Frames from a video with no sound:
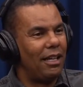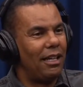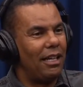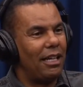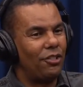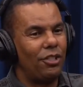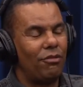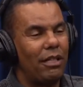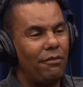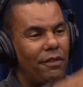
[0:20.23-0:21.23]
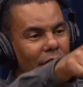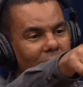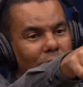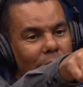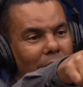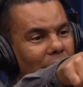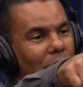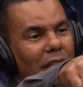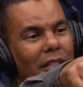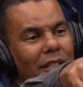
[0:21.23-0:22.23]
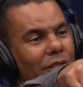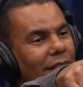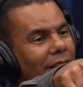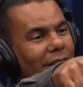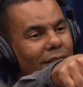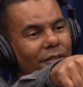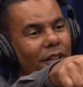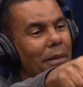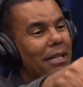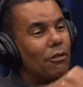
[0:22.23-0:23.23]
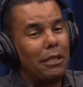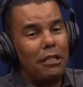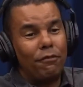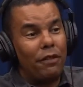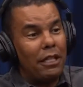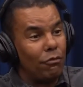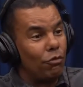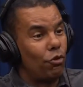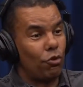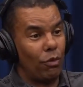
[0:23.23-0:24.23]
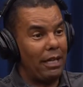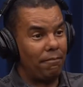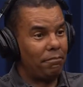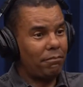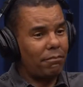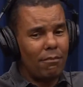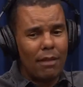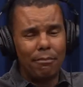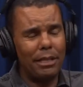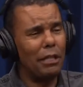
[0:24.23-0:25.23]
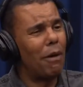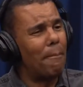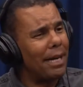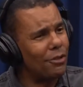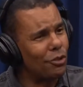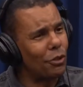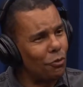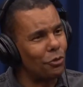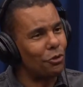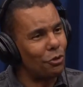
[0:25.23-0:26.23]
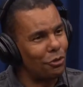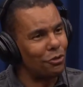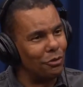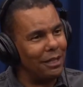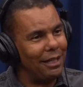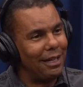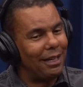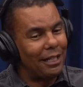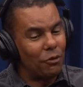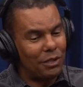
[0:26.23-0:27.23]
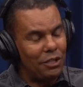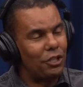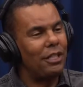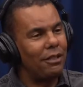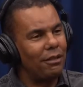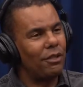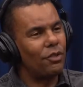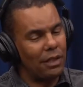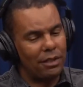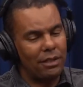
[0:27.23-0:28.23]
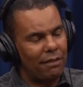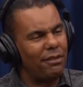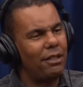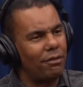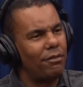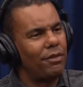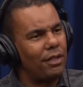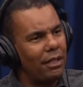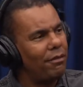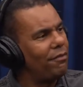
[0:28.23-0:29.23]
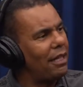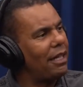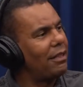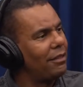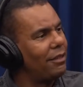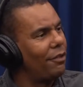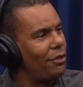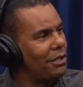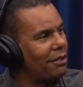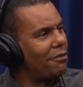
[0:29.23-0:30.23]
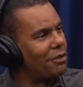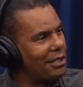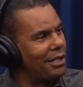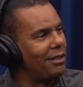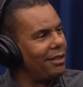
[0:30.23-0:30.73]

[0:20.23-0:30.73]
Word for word: Ele agindo. Aí veio na forma desses menininhos aqui, que veio abraço. O menino veio, o Josué, me deu um abraço tão gostoso que eu senti. Deus falou assim: tá vendo? Você vai lá, eu vou estar com você.